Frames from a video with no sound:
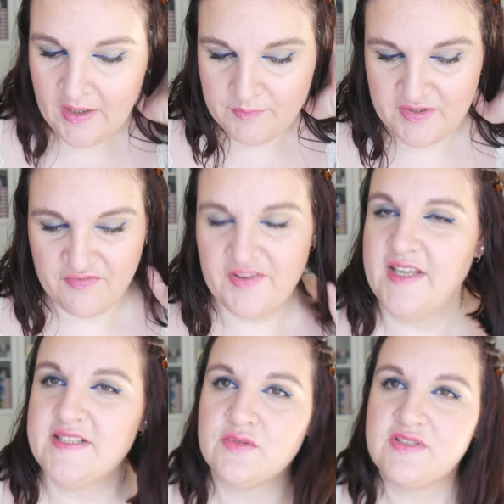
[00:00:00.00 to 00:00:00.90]
mir
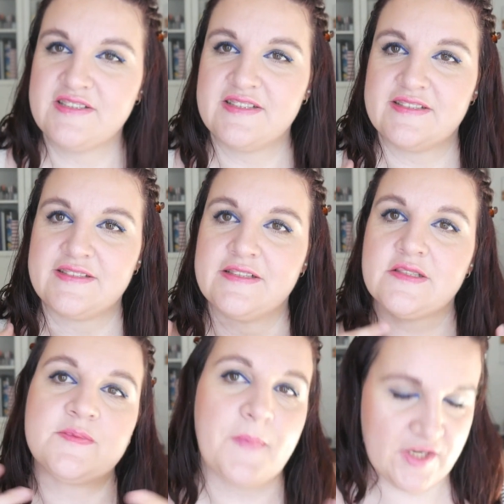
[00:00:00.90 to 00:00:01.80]
fehlt so dieses
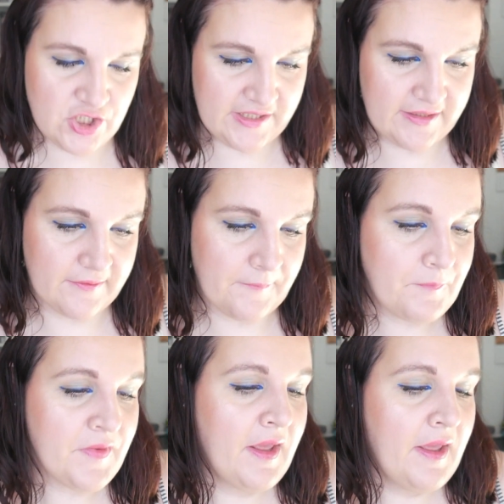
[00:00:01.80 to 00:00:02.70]
Specialige.
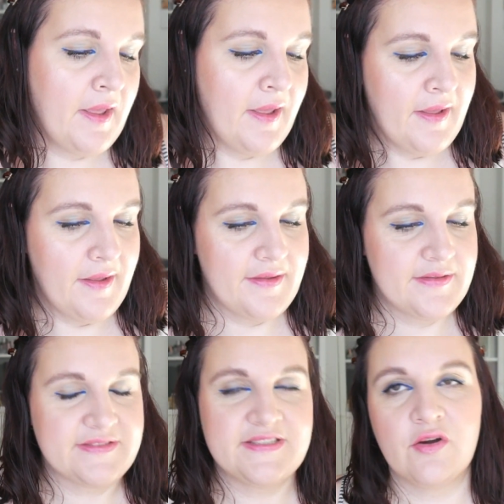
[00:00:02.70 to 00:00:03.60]

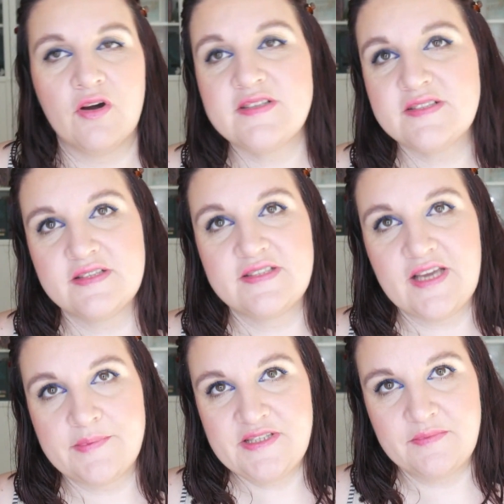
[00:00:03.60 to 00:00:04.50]
Sie kostet, ich
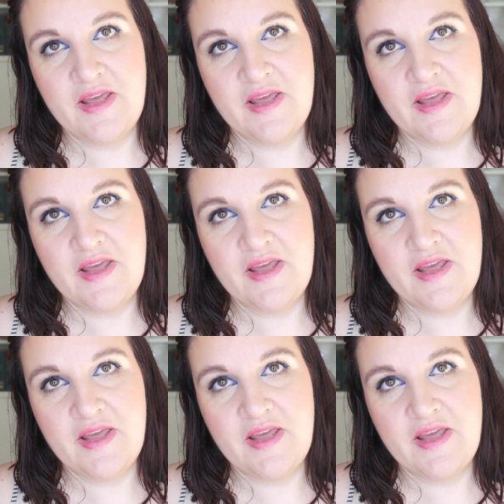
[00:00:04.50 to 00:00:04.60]
habe sie im